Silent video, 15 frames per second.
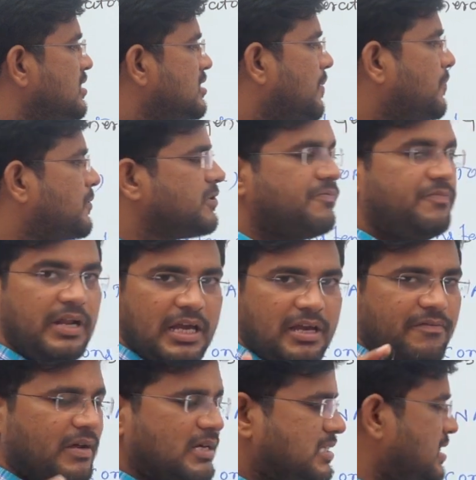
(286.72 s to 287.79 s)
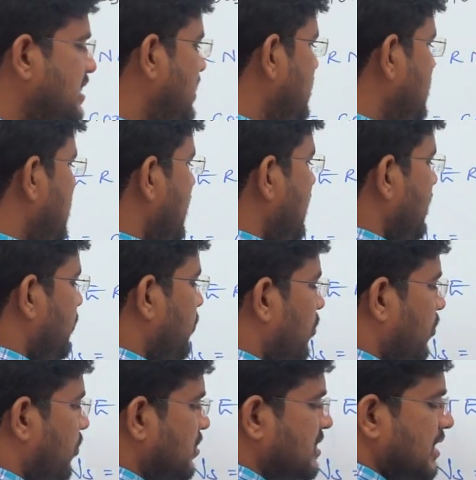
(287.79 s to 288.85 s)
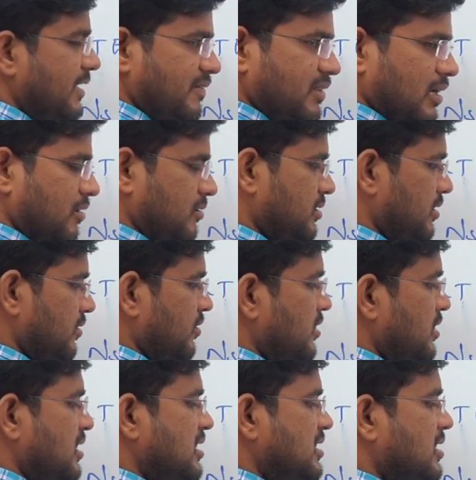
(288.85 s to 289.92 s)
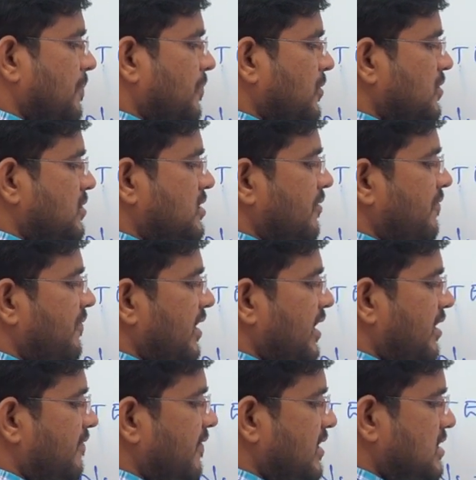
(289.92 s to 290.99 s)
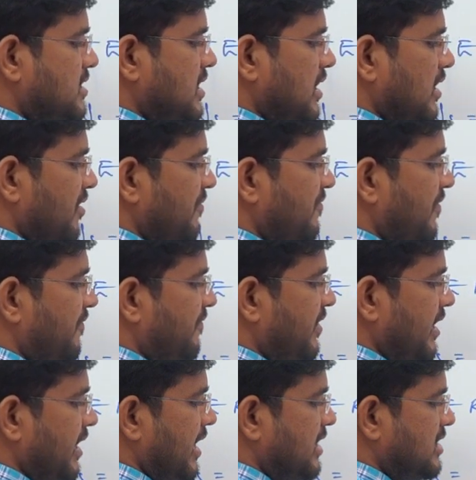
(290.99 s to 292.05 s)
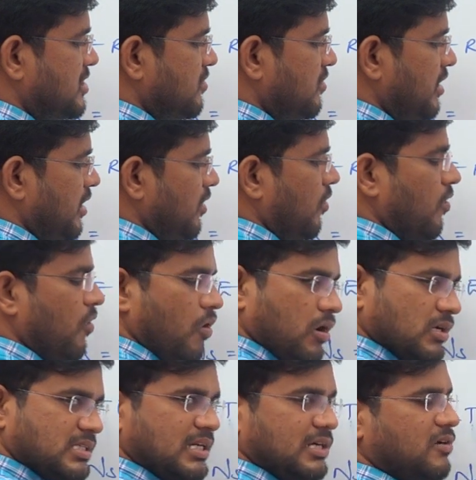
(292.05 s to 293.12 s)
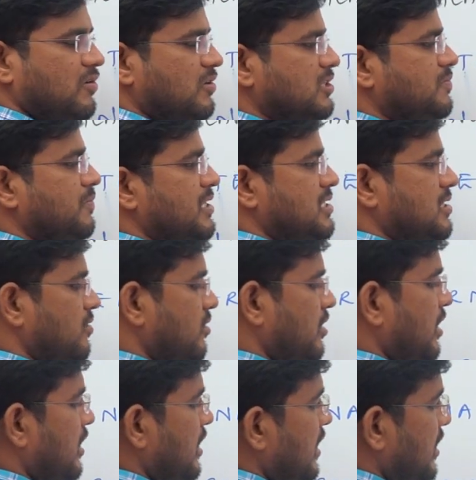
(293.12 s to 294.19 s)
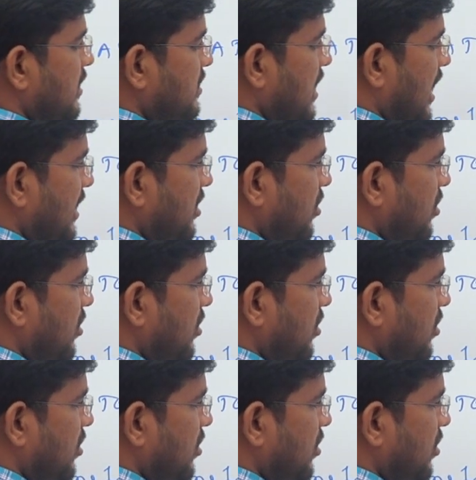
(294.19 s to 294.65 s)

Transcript: సపోజ్ ఫ్రీక్వెన్సీ క్వశ్చన్ ఈ విధంగా అడుగుతాడు సపోజ్ ఫ్రీక్వెన్సీ ఫిఫ్టీ హెడ్స్ ఉంది ఒక సింక్రోనస్ మెషిన్ ఉంది దాని